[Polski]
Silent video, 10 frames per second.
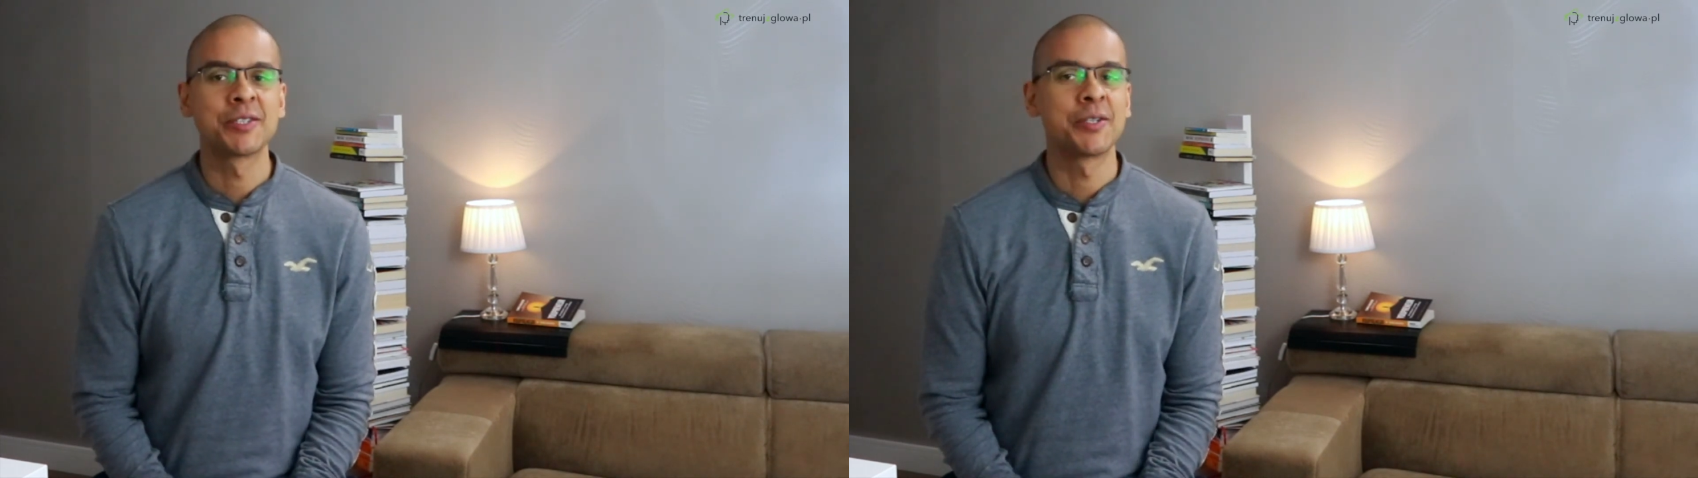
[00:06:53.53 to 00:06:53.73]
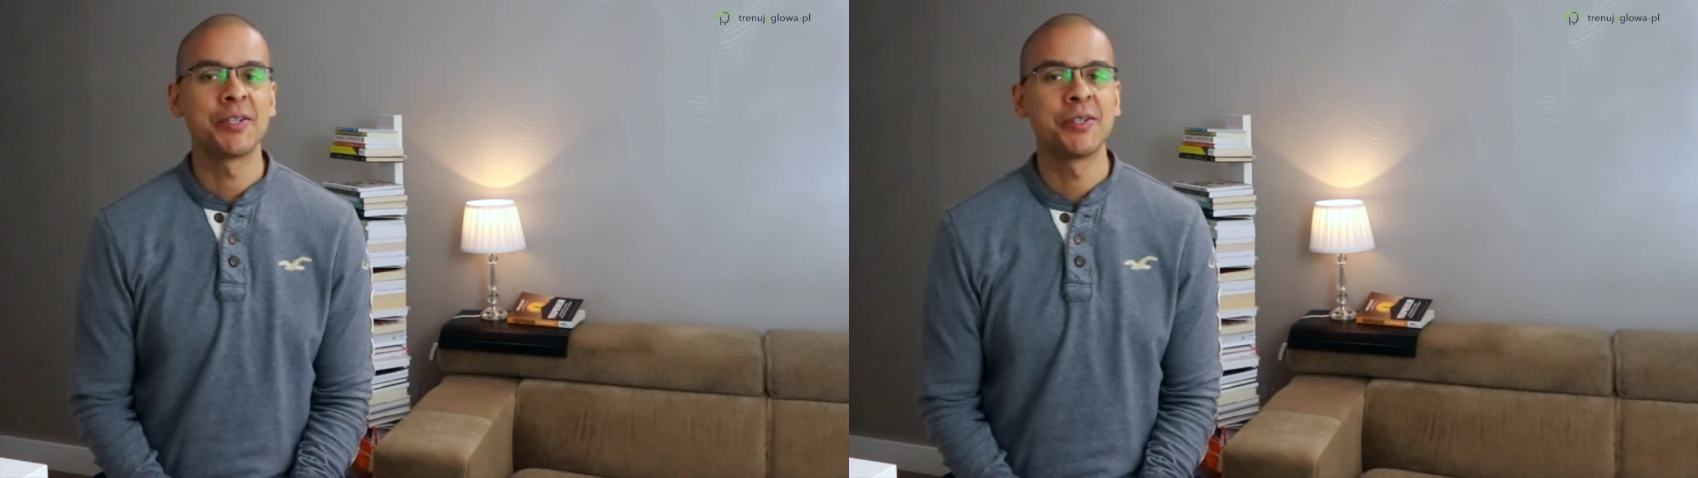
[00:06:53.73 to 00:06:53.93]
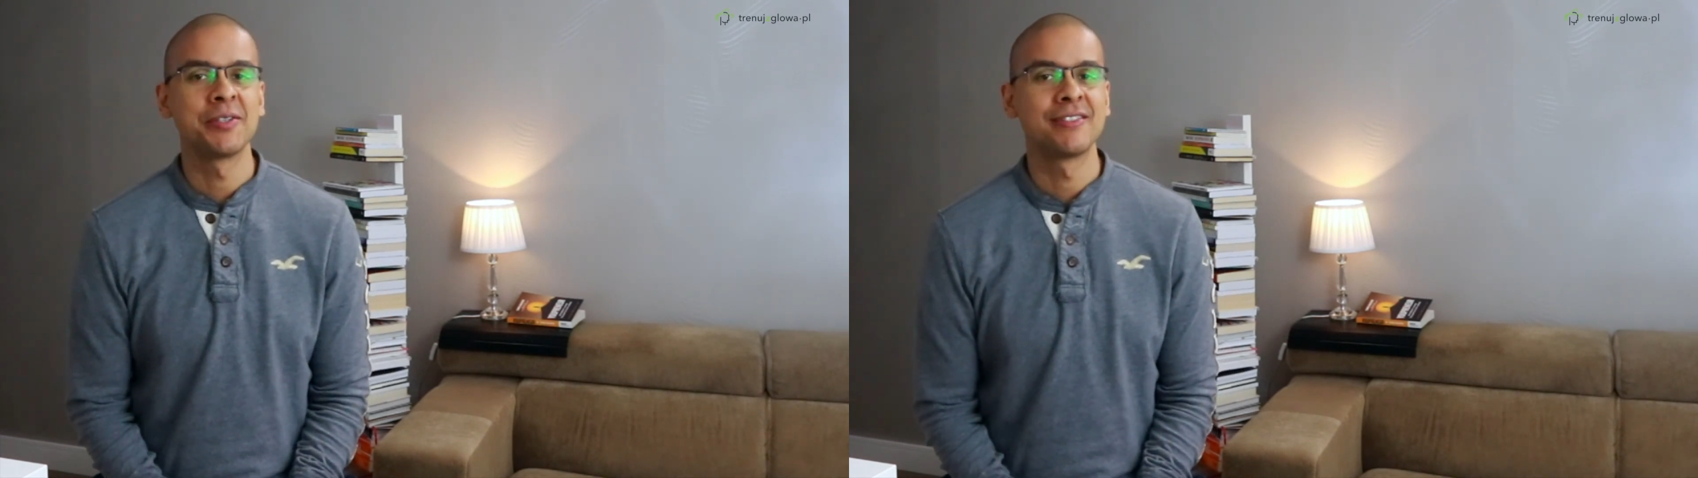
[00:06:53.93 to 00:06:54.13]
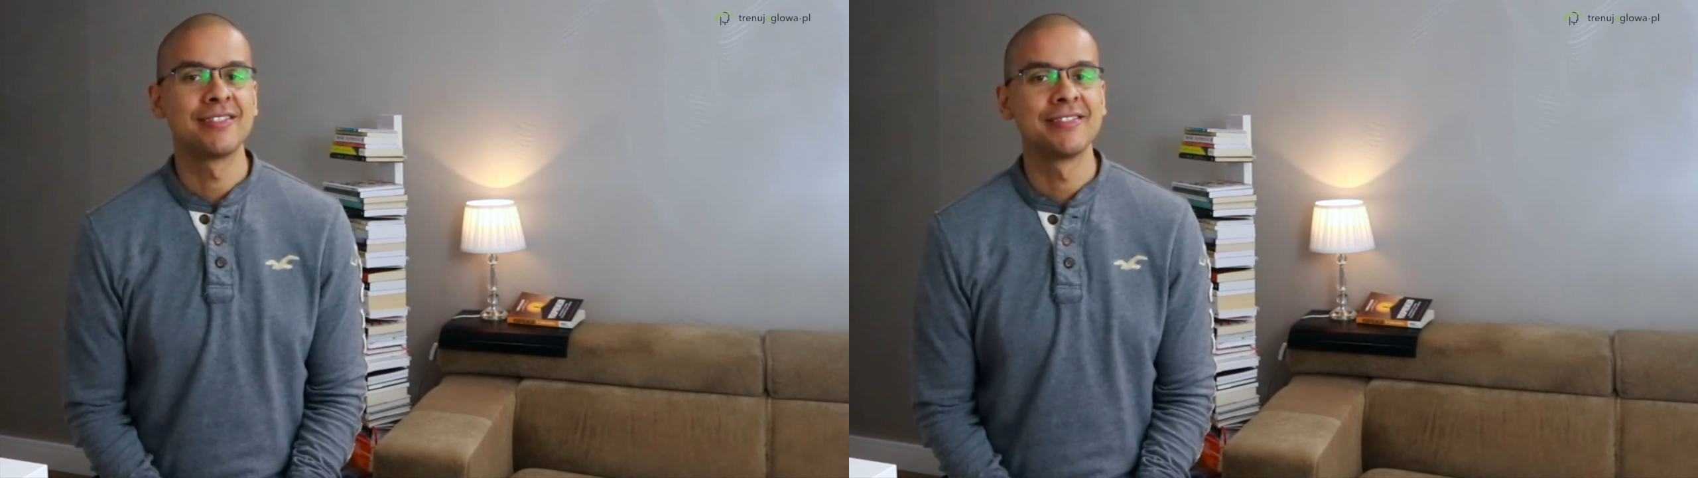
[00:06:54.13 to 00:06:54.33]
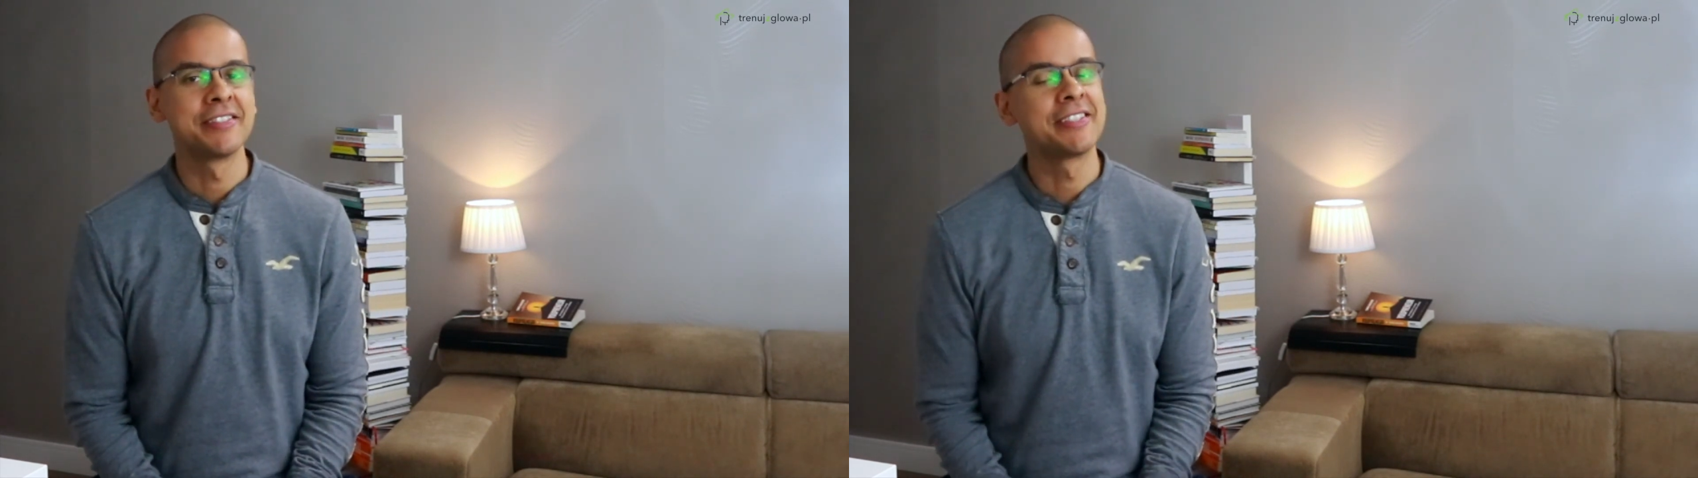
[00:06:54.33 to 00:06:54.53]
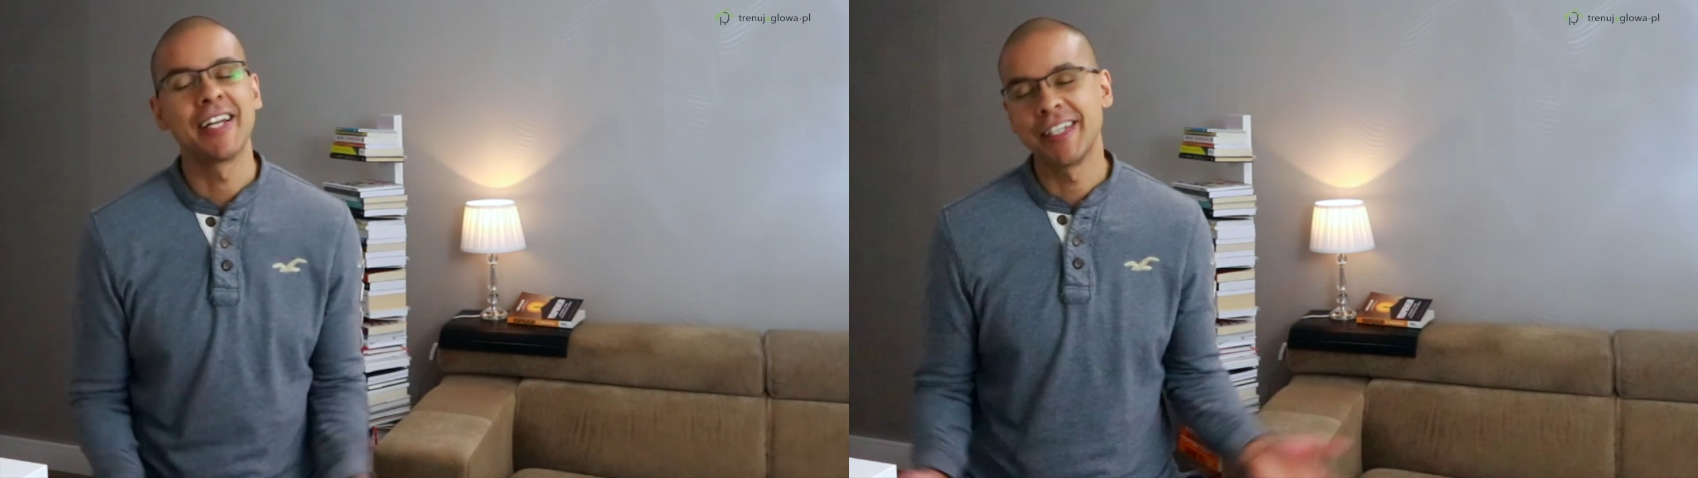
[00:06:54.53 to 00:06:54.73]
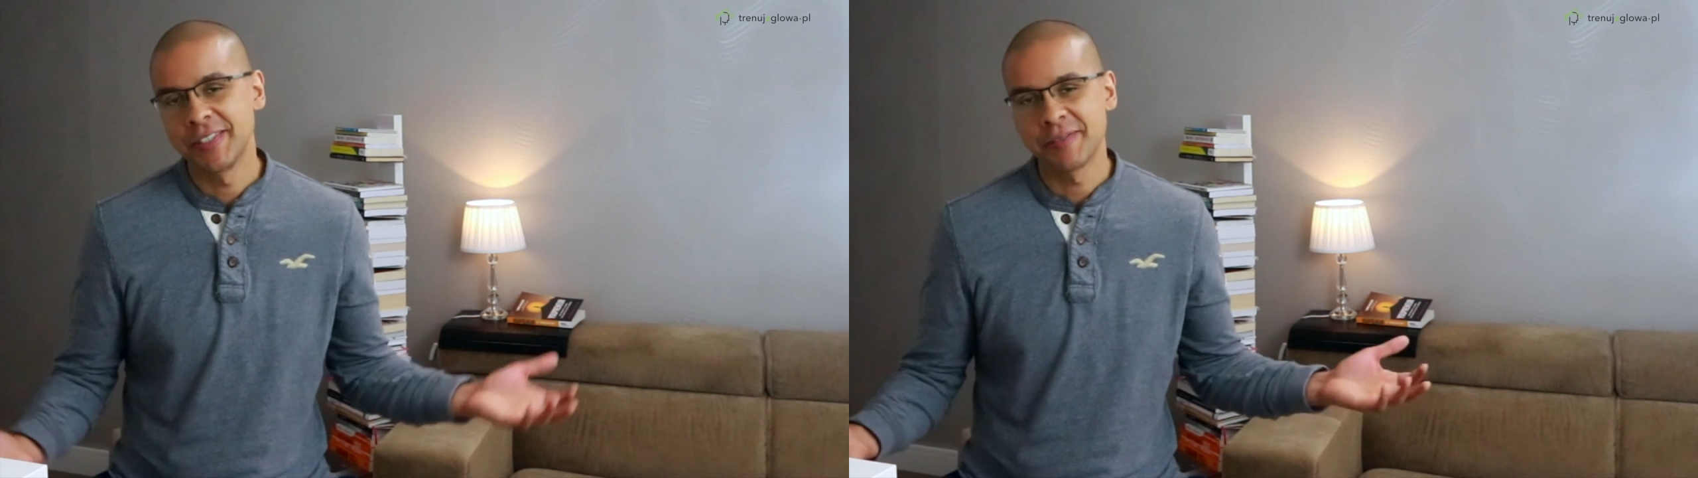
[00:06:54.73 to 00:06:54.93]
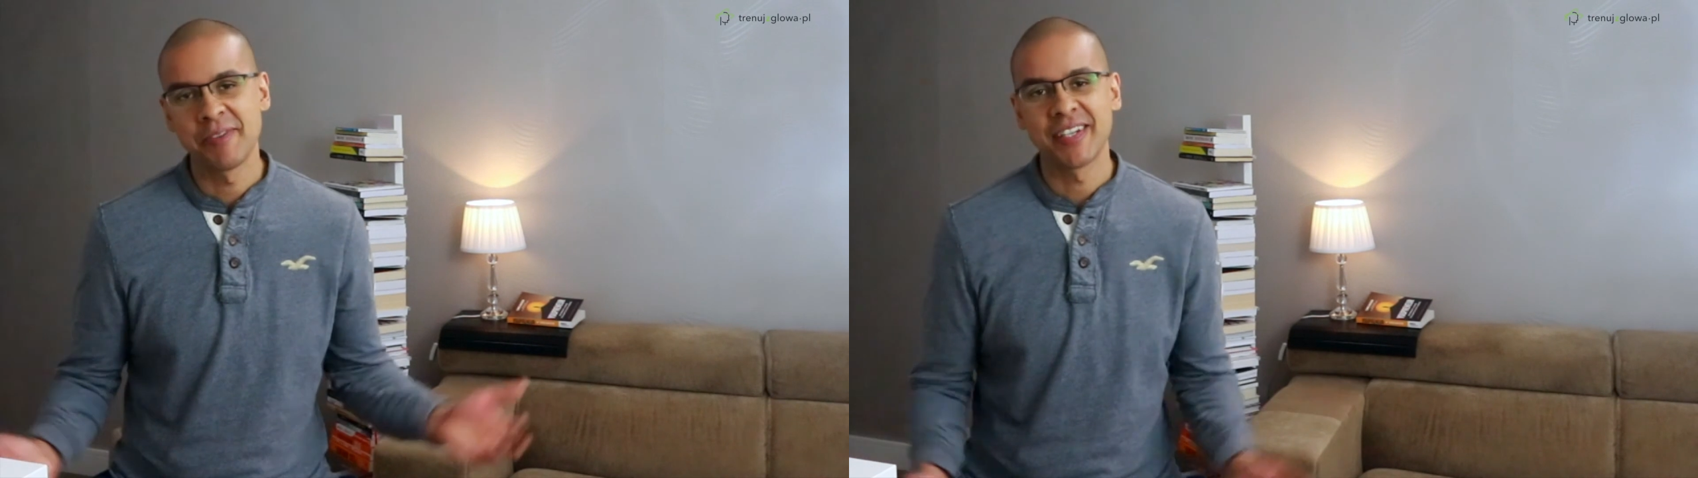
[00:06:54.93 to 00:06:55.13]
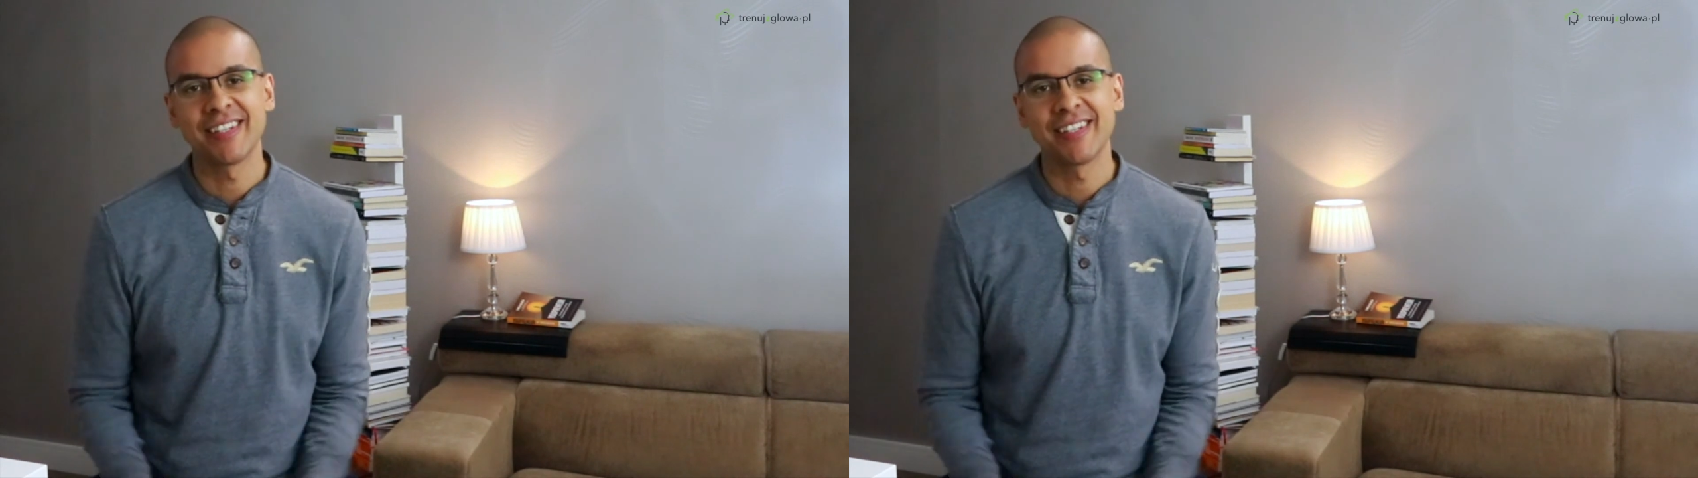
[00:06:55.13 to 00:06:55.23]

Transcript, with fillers: skoro śledzisz moje